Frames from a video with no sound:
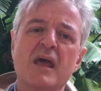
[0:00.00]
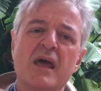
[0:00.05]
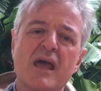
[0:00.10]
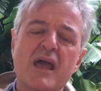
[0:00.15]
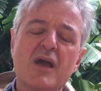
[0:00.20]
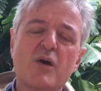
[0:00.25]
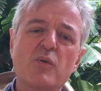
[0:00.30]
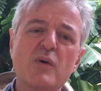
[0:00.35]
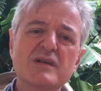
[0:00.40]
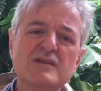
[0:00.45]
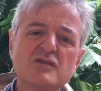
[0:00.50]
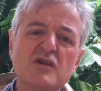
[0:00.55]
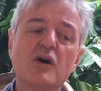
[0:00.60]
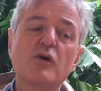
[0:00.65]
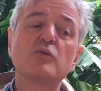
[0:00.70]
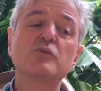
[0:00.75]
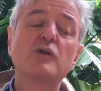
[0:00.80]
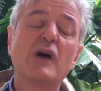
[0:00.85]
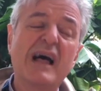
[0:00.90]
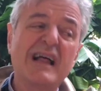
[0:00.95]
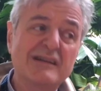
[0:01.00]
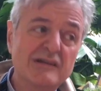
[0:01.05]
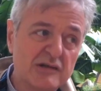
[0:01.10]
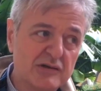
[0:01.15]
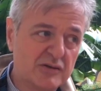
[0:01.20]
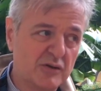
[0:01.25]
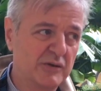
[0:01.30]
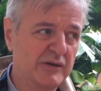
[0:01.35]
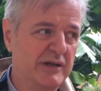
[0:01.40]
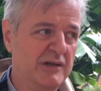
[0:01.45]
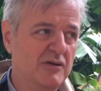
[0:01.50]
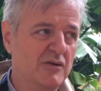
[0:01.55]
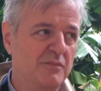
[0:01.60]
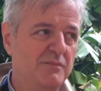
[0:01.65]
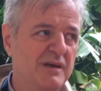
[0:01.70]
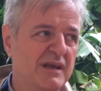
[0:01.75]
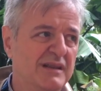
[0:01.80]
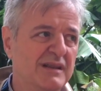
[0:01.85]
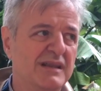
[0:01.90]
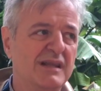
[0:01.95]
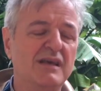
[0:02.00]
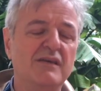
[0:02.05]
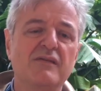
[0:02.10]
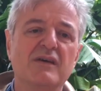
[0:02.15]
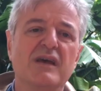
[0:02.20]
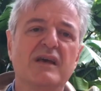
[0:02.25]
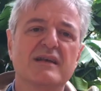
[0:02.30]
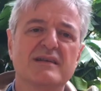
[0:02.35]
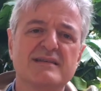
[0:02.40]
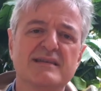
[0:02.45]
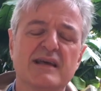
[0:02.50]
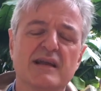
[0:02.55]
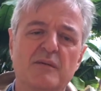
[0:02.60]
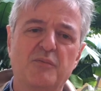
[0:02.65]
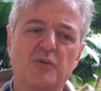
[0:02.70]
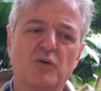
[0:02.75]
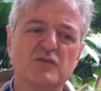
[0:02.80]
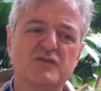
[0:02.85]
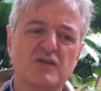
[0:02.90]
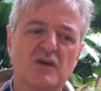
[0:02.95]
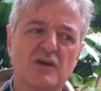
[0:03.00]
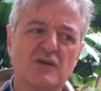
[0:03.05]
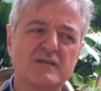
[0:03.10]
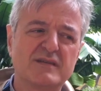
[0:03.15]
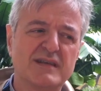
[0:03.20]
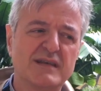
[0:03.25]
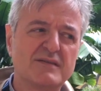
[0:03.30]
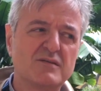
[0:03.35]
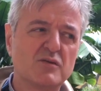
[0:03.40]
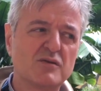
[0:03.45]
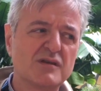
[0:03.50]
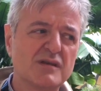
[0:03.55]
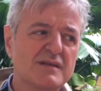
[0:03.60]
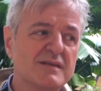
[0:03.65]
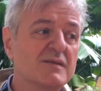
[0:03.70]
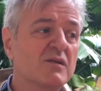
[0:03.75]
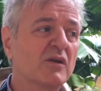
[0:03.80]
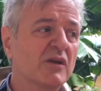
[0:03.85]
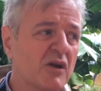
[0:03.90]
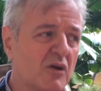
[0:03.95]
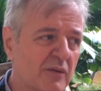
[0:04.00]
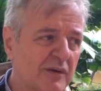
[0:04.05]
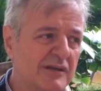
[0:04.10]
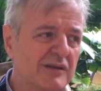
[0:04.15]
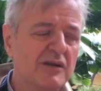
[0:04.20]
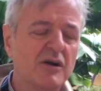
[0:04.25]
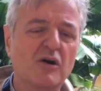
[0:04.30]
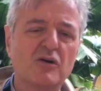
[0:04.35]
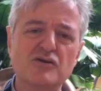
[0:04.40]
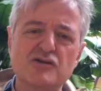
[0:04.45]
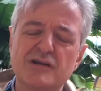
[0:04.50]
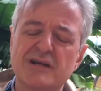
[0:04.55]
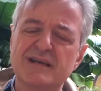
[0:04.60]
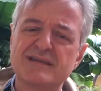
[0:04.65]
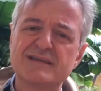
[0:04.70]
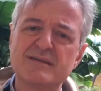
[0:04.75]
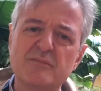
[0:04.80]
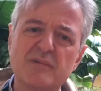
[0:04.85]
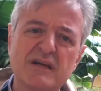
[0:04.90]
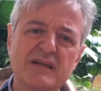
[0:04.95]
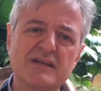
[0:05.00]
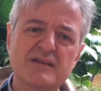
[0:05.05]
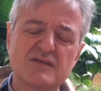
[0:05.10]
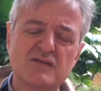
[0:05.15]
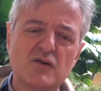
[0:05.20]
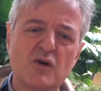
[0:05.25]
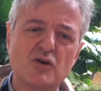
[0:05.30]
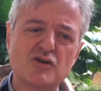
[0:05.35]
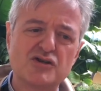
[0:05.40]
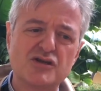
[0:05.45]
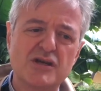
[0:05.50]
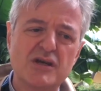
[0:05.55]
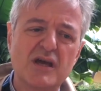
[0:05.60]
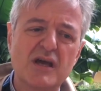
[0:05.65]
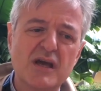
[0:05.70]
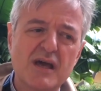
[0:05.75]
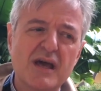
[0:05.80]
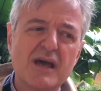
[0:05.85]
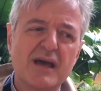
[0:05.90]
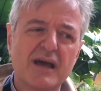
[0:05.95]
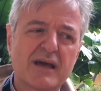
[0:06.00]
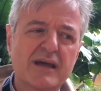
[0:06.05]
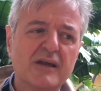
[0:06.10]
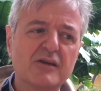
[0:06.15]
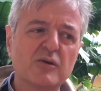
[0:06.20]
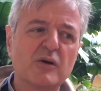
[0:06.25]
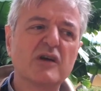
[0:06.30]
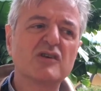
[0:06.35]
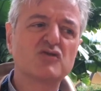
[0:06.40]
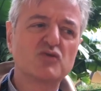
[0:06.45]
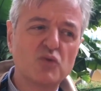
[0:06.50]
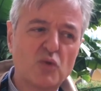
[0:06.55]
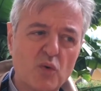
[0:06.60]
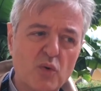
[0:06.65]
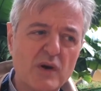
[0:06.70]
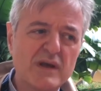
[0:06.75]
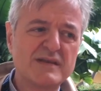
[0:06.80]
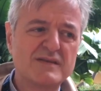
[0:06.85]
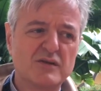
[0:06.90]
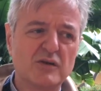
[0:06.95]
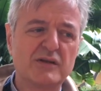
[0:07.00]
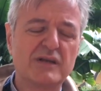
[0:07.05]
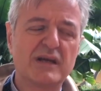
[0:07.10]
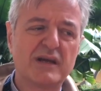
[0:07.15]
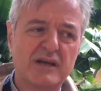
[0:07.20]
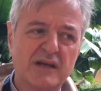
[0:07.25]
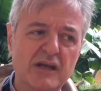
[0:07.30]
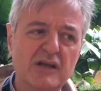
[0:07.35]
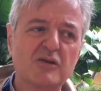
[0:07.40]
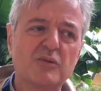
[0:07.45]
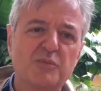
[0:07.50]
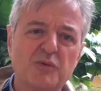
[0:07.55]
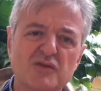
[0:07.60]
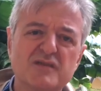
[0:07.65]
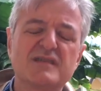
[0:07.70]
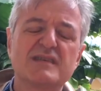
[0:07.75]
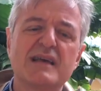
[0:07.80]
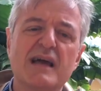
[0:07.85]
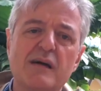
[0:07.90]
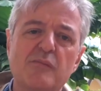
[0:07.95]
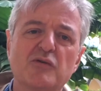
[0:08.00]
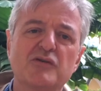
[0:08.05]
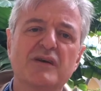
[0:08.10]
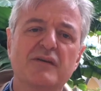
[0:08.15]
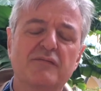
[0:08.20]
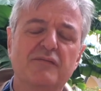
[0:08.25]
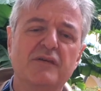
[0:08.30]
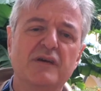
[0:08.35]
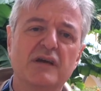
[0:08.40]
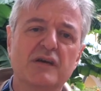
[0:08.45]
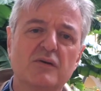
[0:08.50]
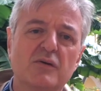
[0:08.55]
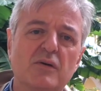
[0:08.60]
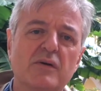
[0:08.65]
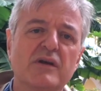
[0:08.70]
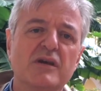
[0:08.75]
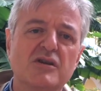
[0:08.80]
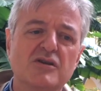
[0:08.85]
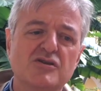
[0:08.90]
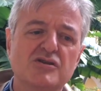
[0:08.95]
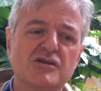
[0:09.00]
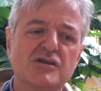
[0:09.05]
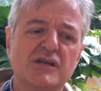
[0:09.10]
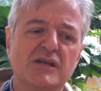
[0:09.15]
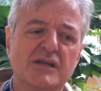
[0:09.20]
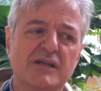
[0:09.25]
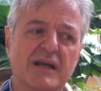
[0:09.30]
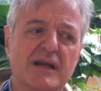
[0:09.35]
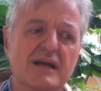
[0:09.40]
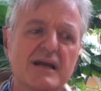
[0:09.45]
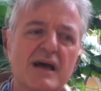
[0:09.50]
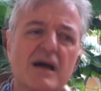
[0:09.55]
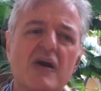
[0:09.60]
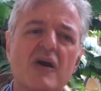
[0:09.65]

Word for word: E questo è un altro degli obiettivi che si posto la nostra associazione. Come dirò oggi all'Assemblea dei Soci, credo che su questo terreno possiamo davvero incidere.